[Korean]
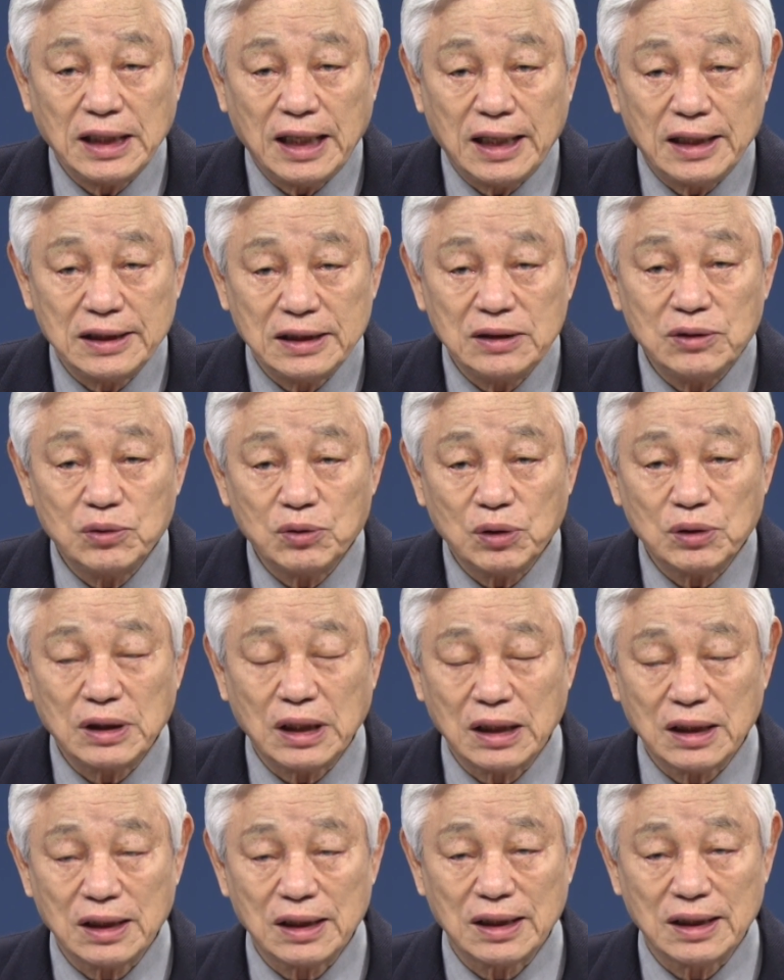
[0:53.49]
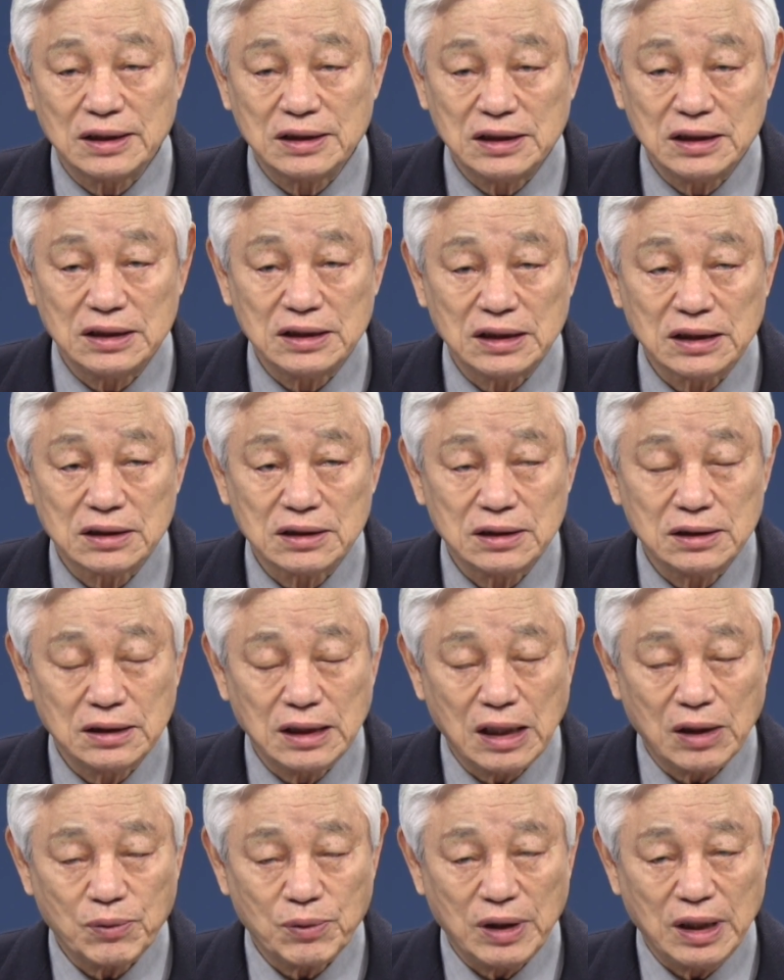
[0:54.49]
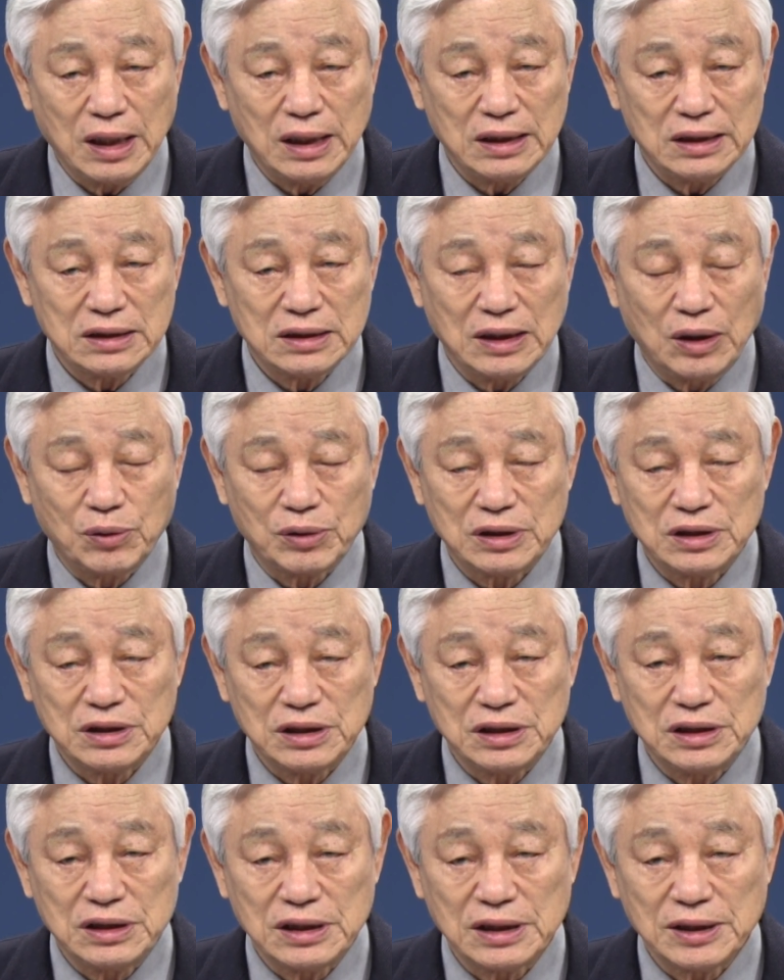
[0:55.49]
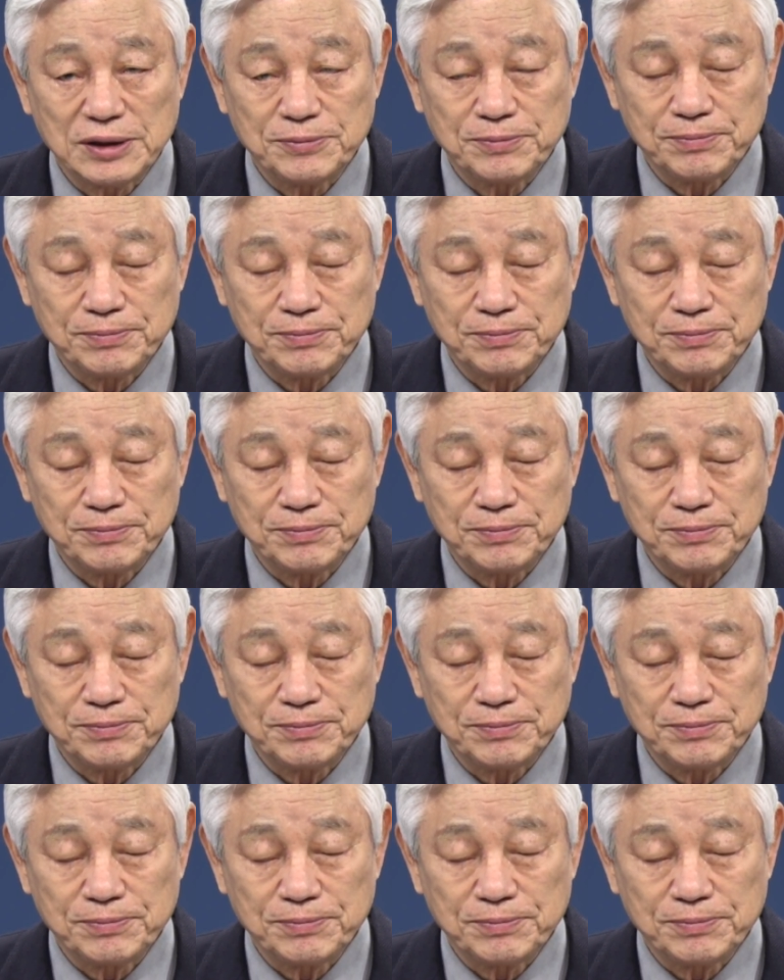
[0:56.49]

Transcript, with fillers: 아닌 또 다른 하나 지식, 선악과에서 나오 지식